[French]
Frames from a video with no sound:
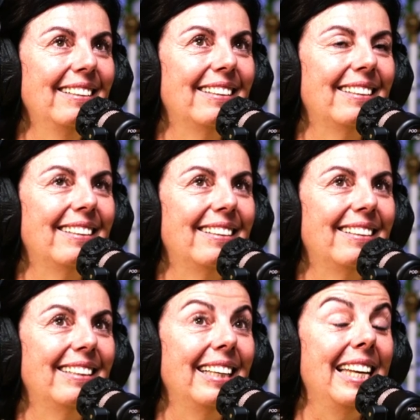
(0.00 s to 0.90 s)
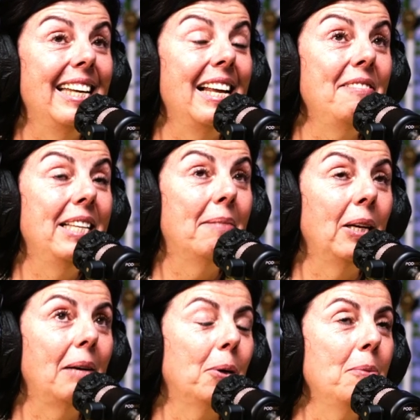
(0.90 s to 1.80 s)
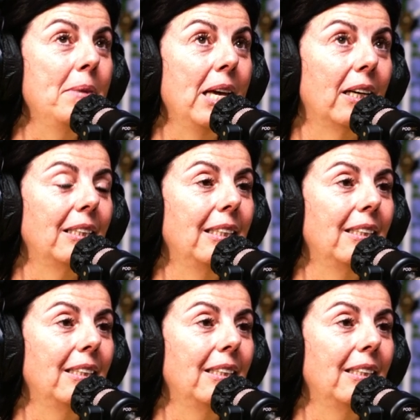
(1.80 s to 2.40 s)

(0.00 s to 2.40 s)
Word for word: euh, et là, évidemment, la première,